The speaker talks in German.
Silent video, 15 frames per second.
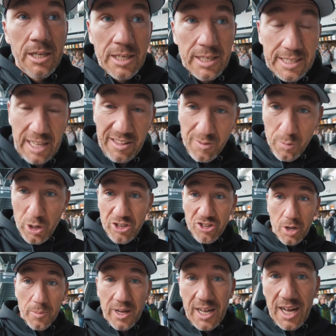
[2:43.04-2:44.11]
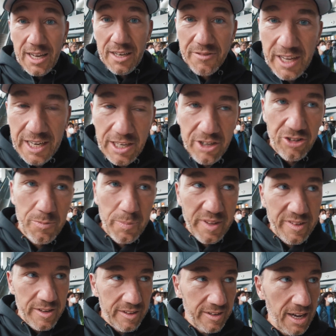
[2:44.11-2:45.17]
Jetzt wollte ich aber gerade wirklich ein
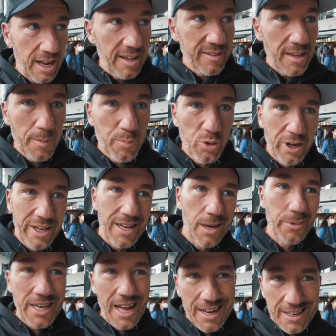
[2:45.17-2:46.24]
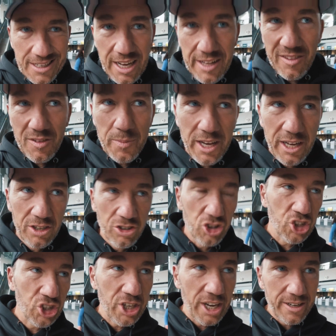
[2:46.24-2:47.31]
Business Glass Upgrade, aber die hatten keins mehr.
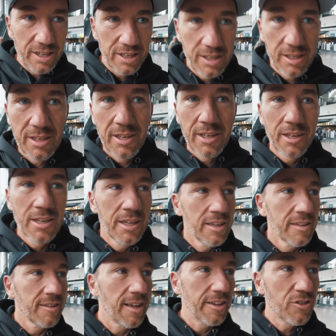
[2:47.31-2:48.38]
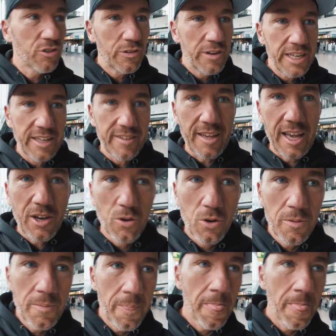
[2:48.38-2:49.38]
Shit. Das heißt, ich fliege jetzt Echo.